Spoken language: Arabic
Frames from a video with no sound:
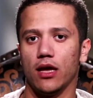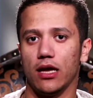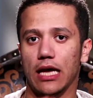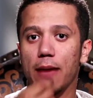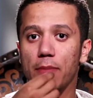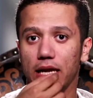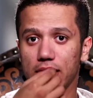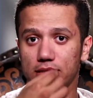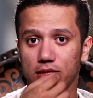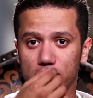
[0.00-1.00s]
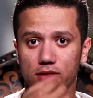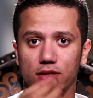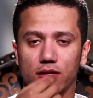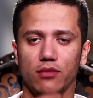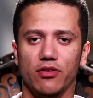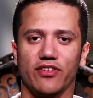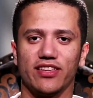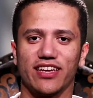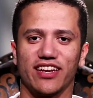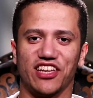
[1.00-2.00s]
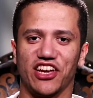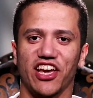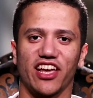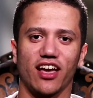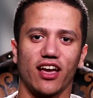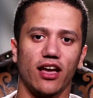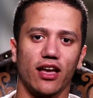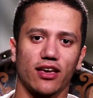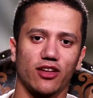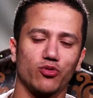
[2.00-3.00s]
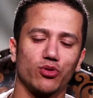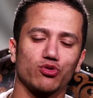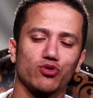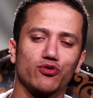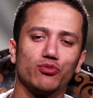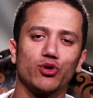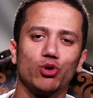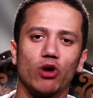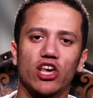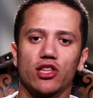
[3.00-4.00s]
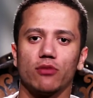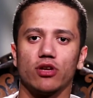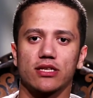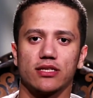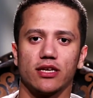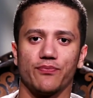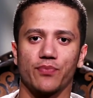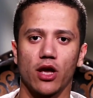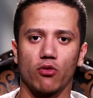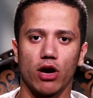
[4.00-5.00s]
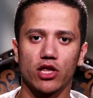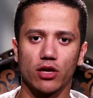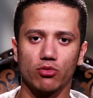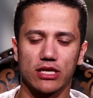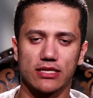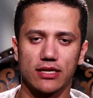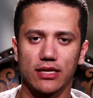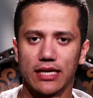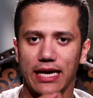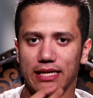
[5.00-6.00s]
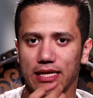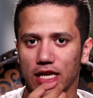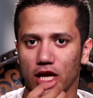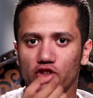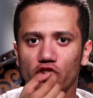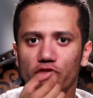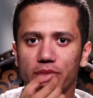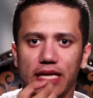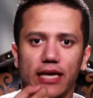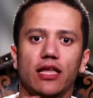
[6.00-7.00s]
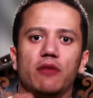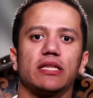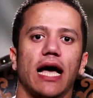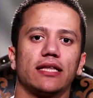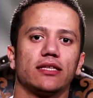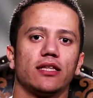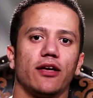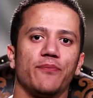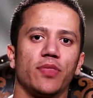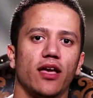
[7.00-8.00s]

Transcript: آه، اما عن اسنان سيدنا النبي فدي كانت حكايه كانوا بيوصفوه بيقولوا اشنب الاسنان واشنب الاسنان يعني الاطراف بتاعتها متحدده